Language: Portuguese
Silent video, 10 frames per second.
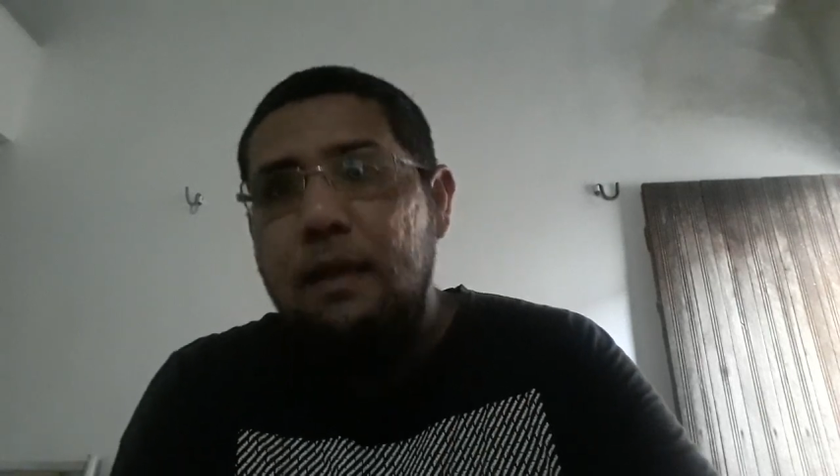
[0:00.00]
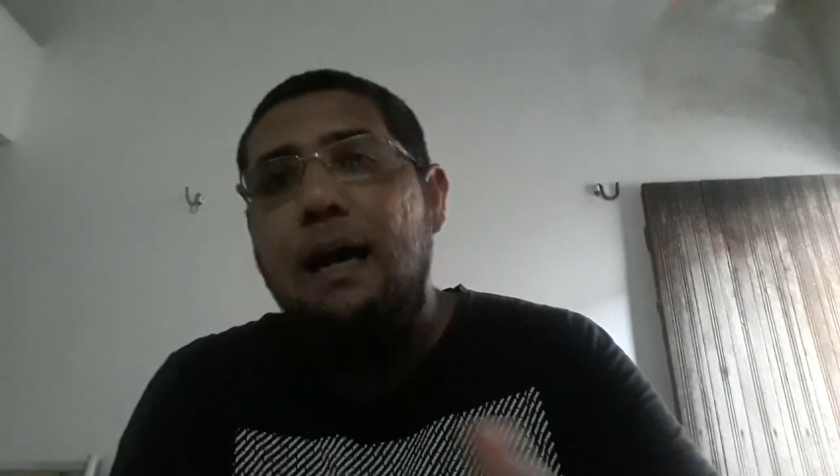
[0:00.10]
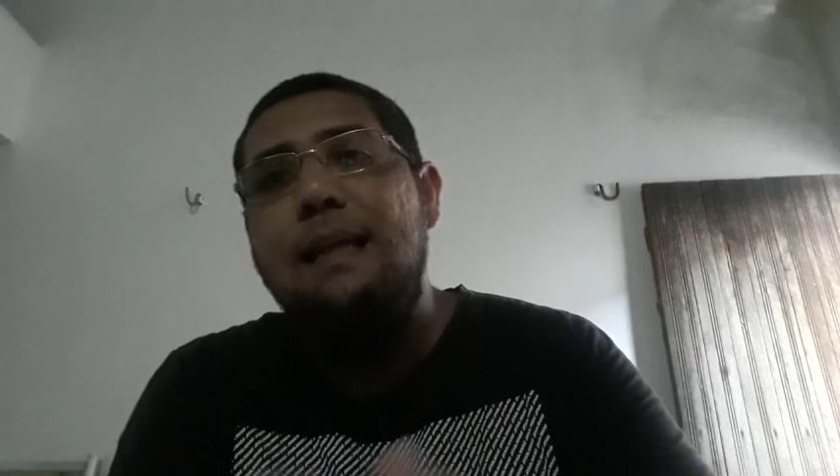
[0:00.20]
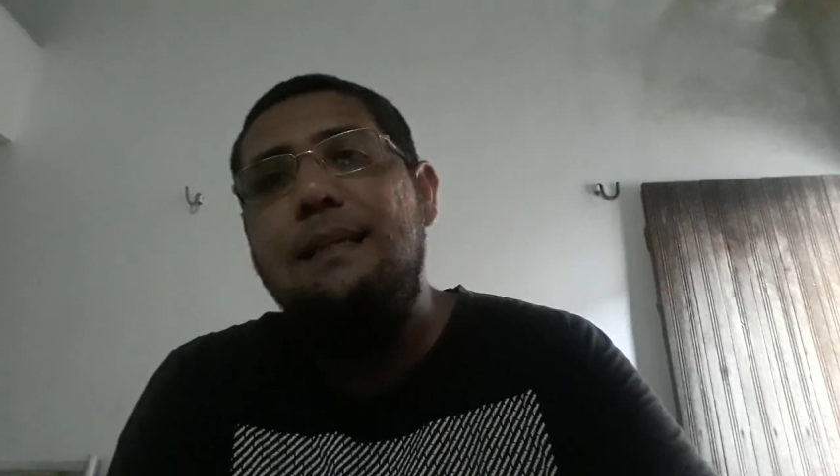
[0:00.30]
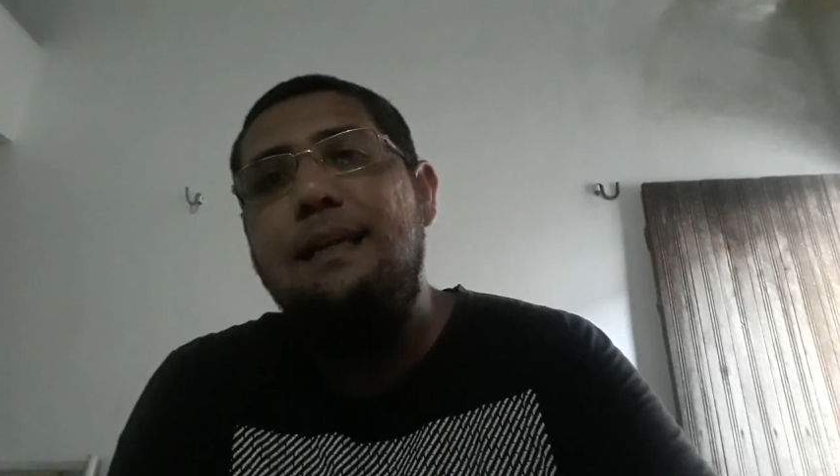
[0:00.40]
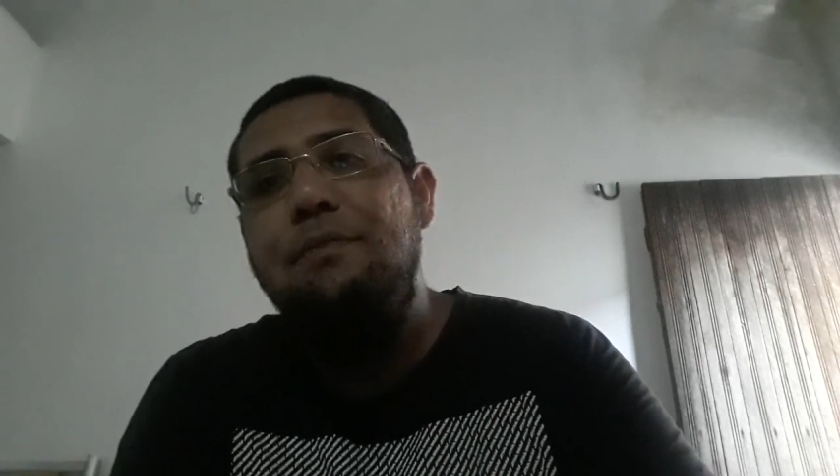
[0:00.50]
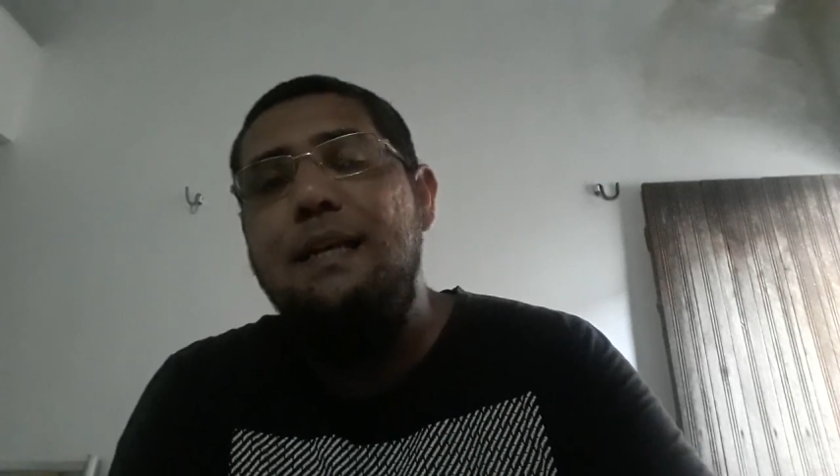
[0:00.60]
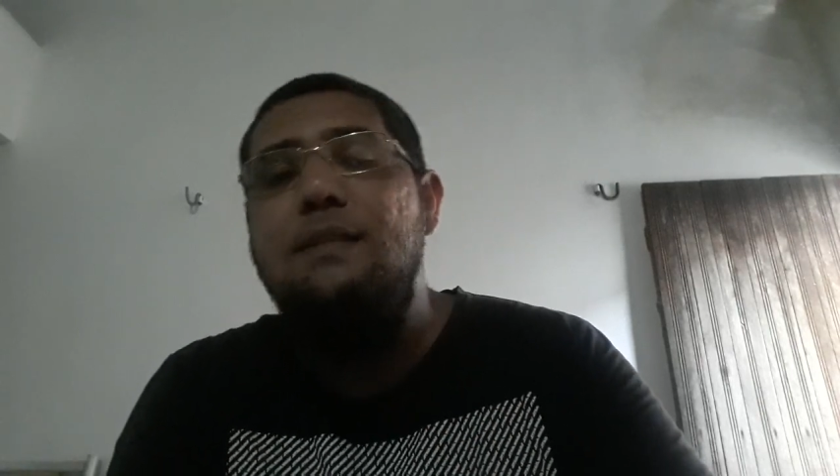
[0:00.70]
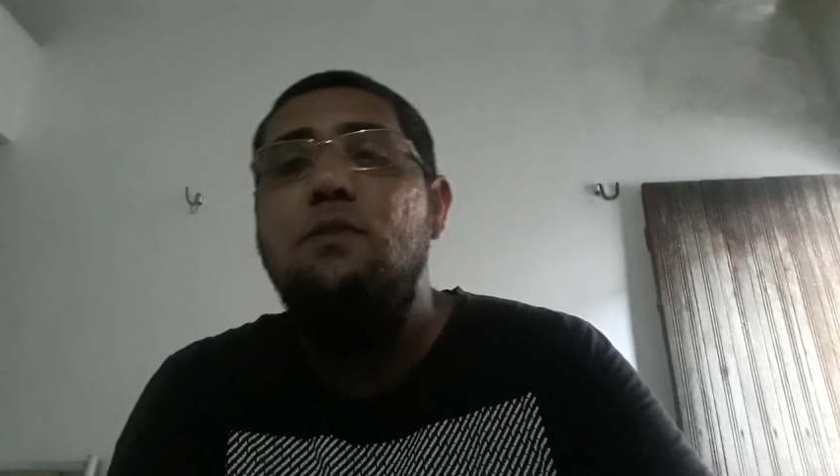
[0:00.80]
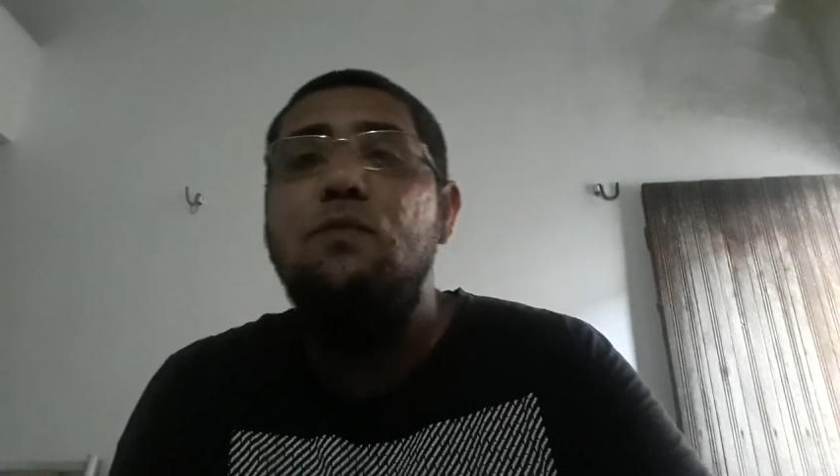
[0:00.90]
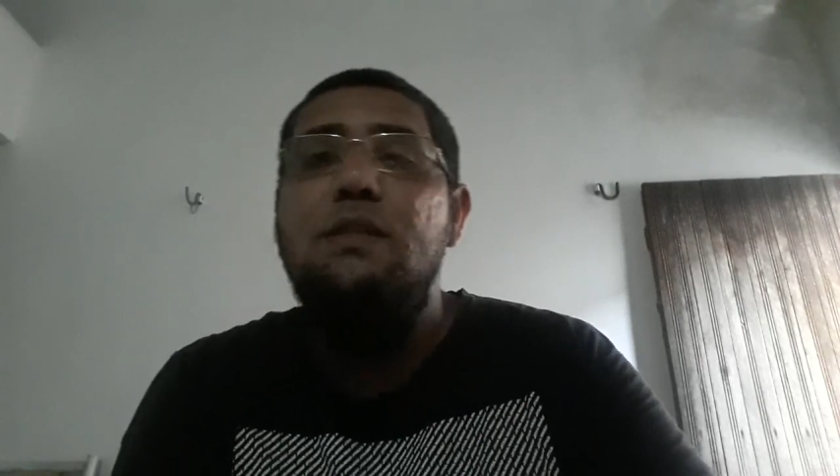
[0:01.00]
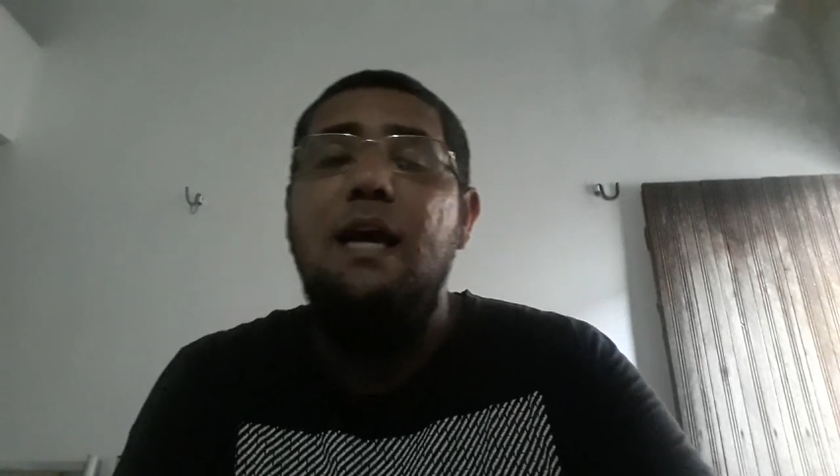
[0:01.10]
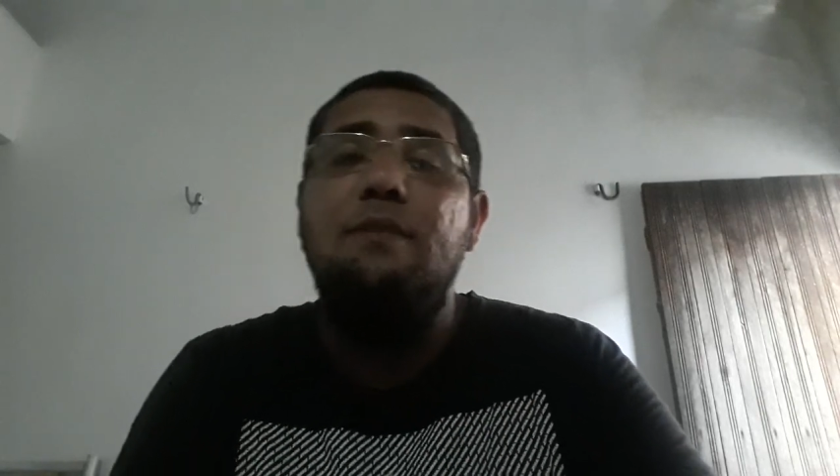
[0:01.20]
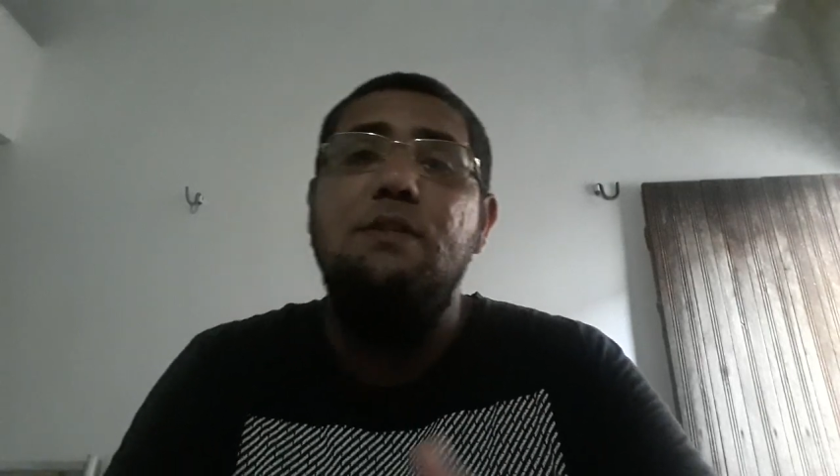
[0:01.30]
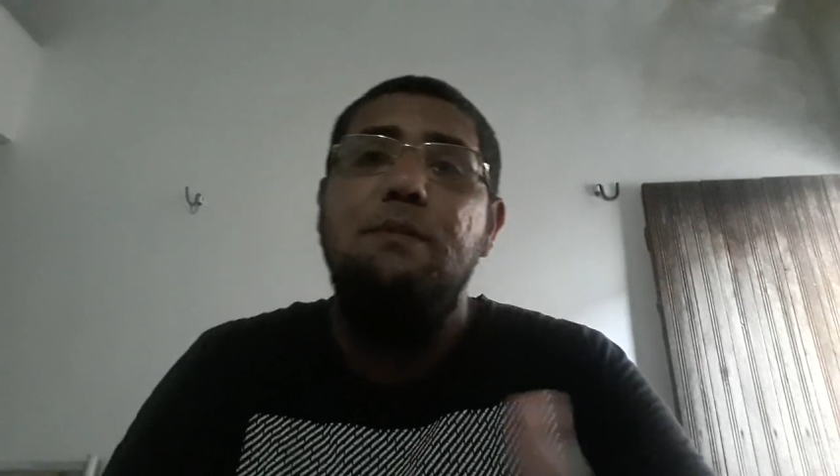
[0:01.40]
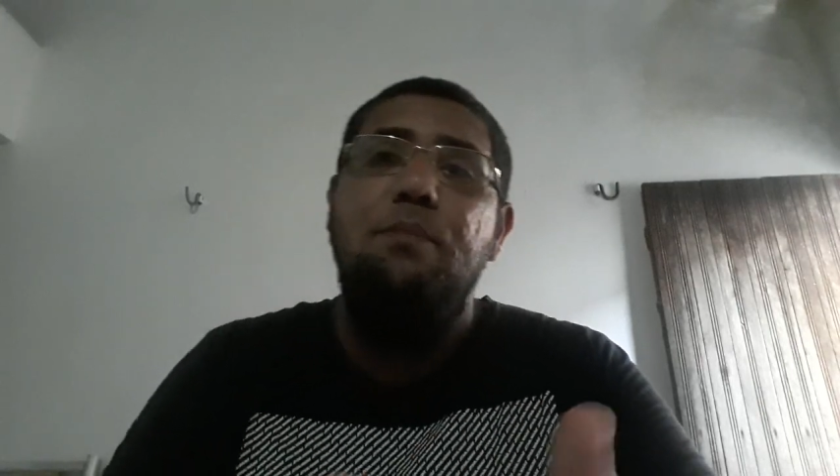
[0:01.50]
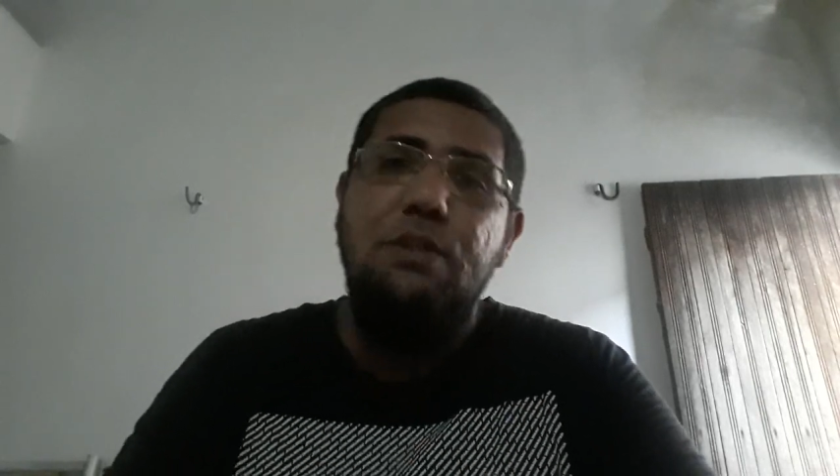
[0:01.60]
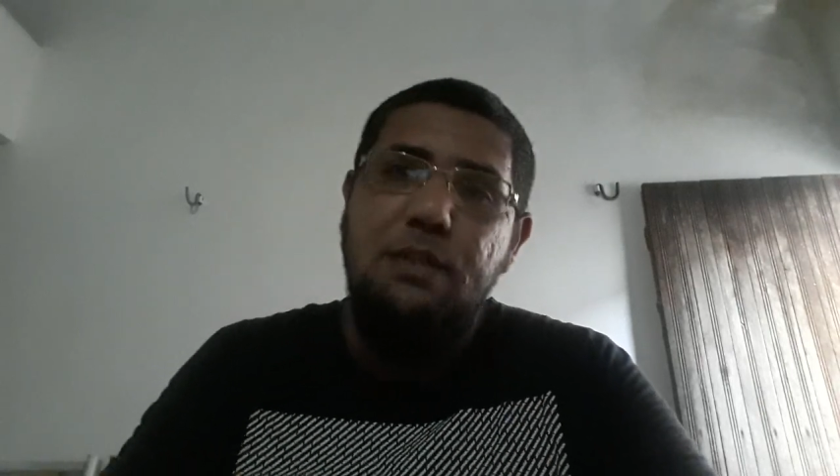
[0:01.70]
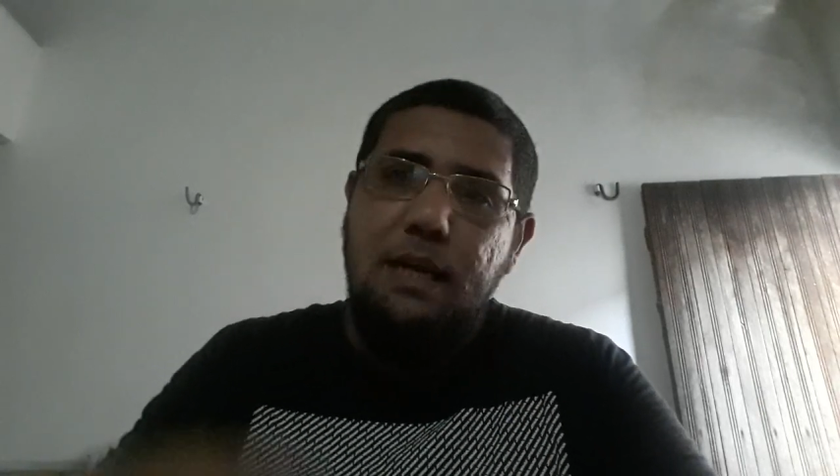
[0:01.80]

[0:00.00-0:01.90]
Através o saque você pode